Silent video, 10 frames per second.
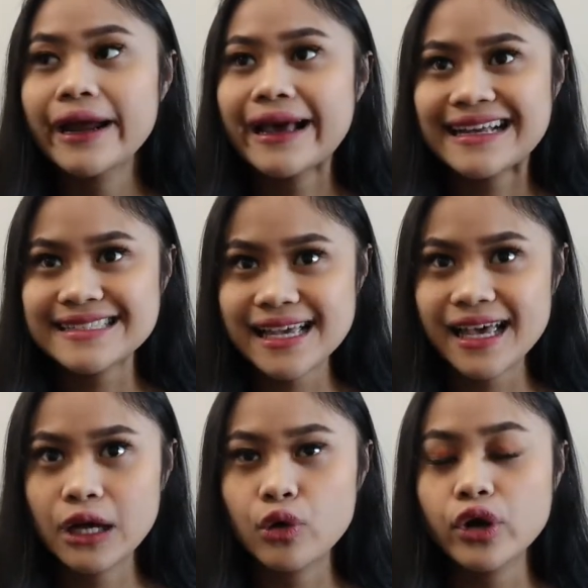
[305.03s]

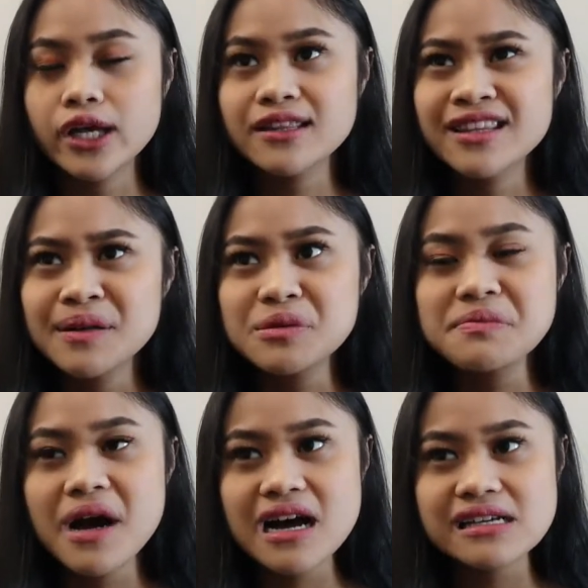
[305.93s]
Kasi, kung hindi
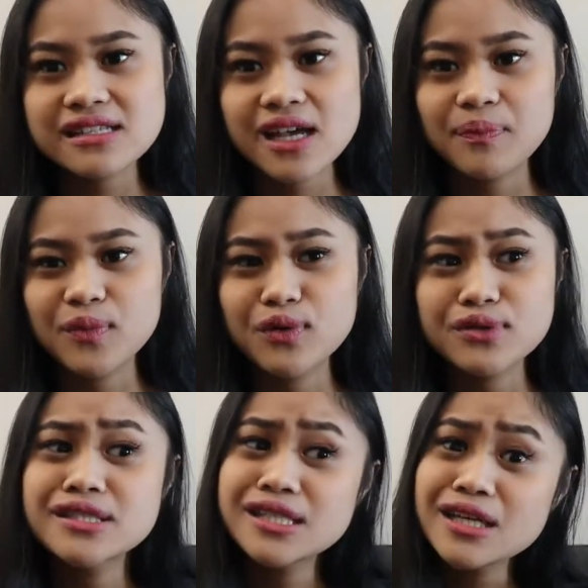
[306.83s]
mo ma-accept kung
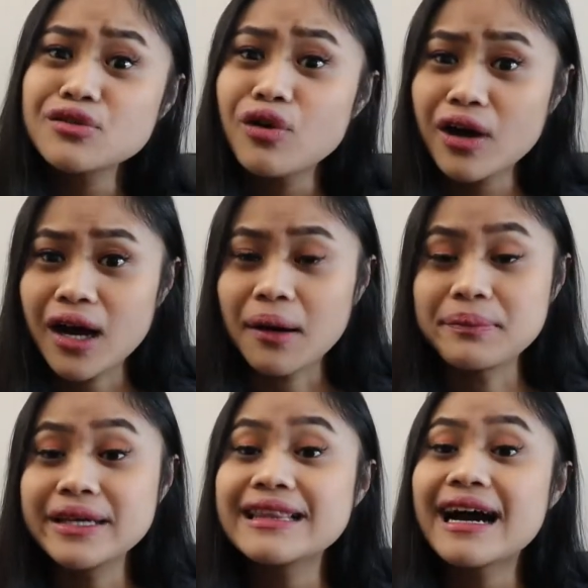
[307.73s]
sino ka
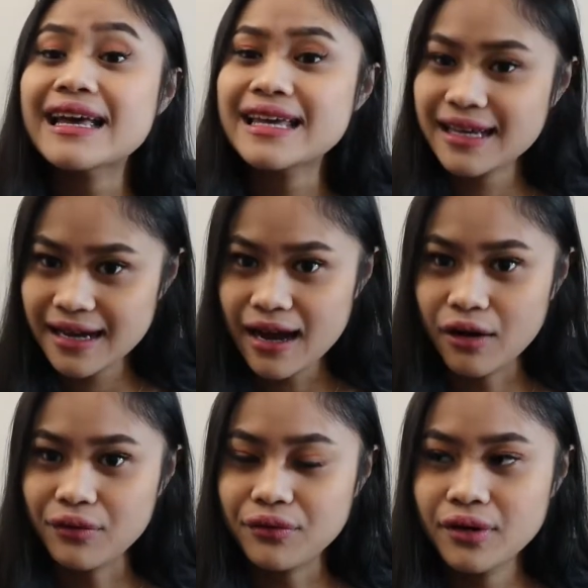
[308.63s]
bilang
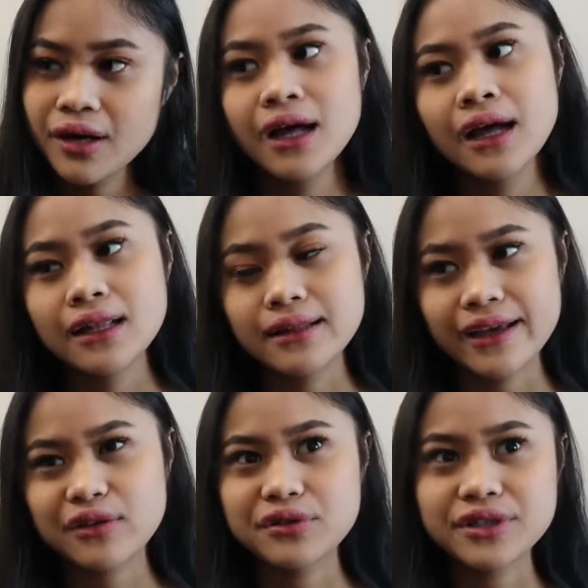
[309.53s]
ikaw,
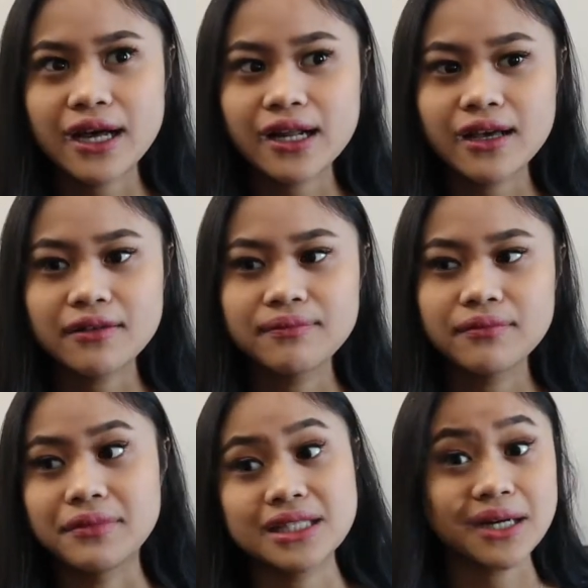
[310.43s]
like, kunyari,
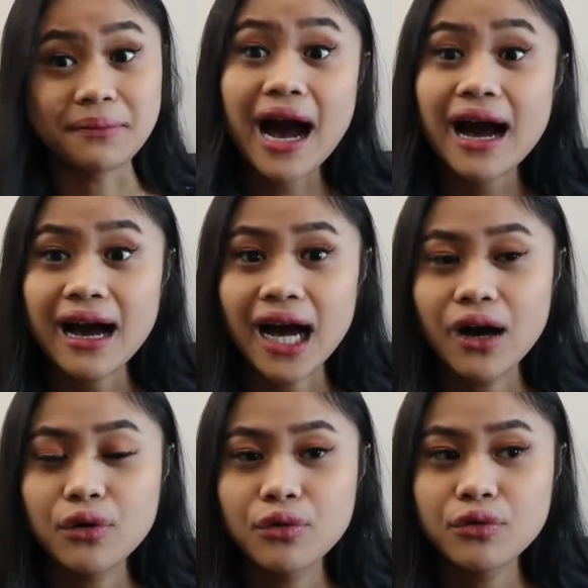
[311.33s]
mataba ka,
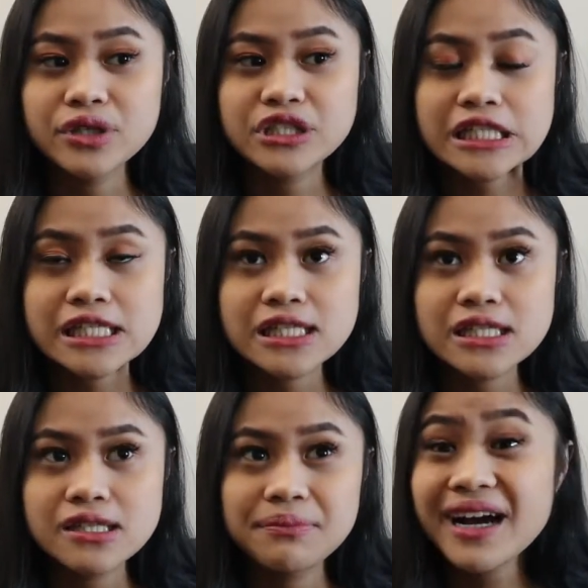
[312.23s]
which
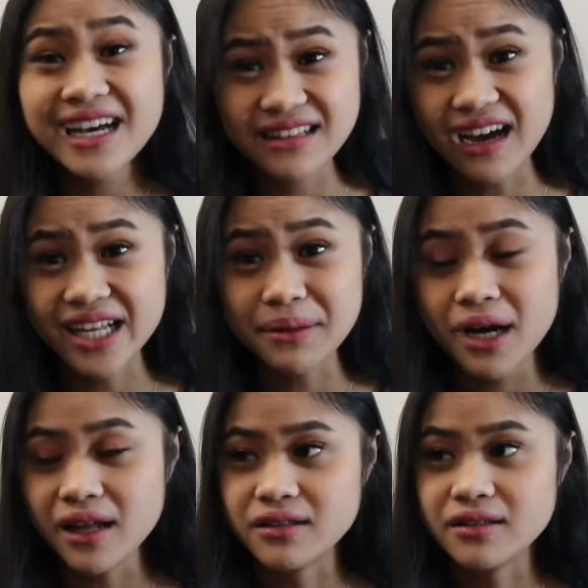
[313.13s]
is, maganda ka
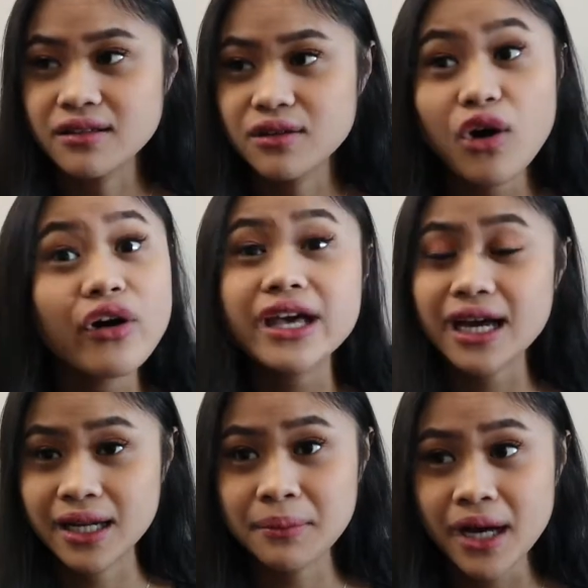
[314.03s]
naman, okay
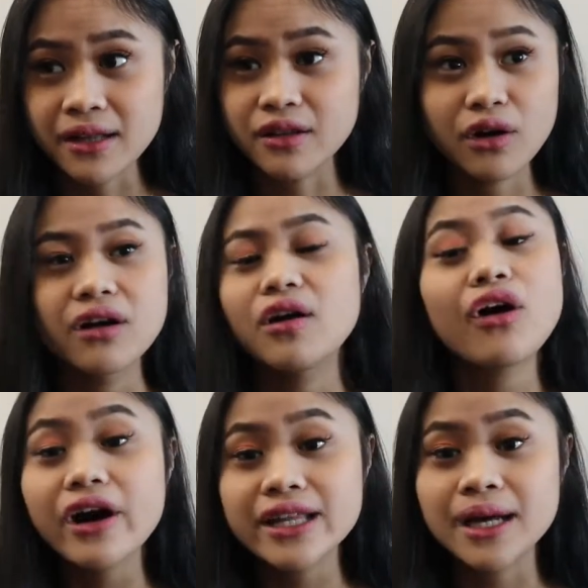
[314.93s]
ka naman,
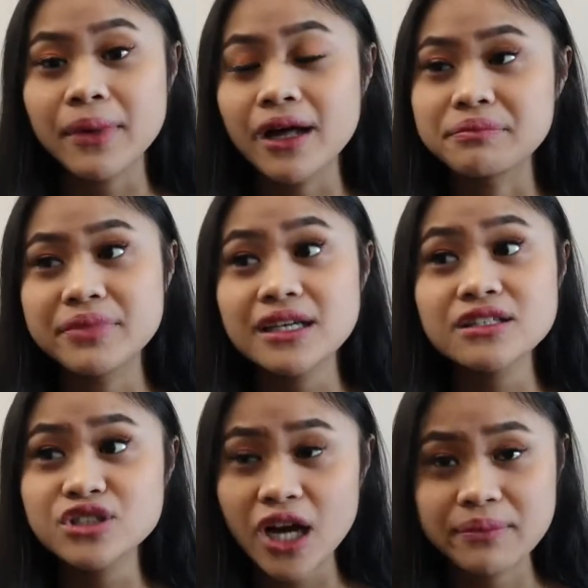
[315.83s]
okay naman,
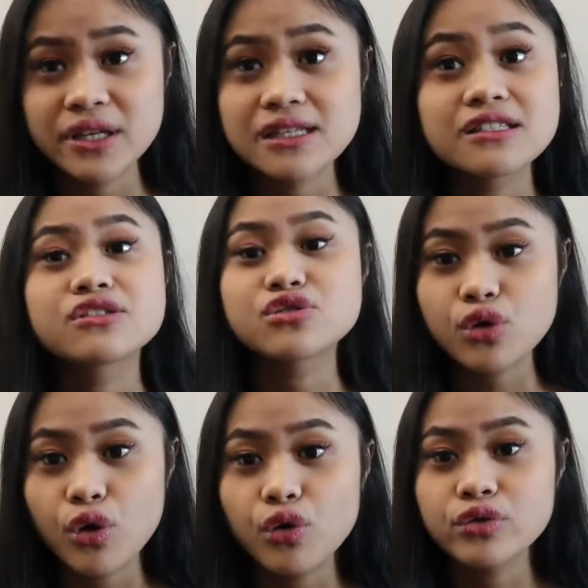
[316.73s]
being chubby is
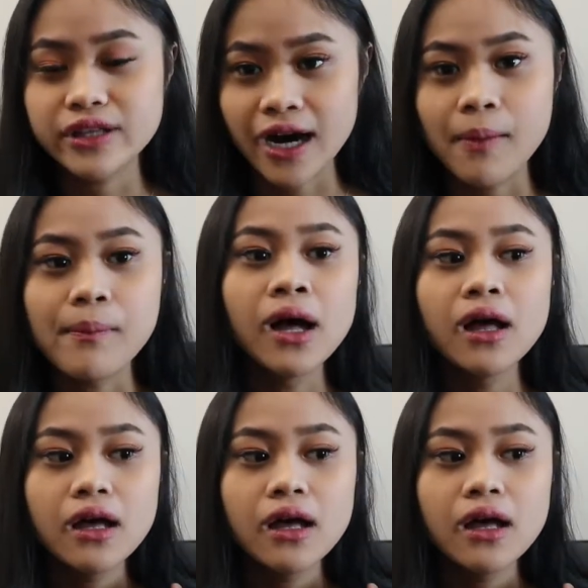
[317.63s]
so dumb,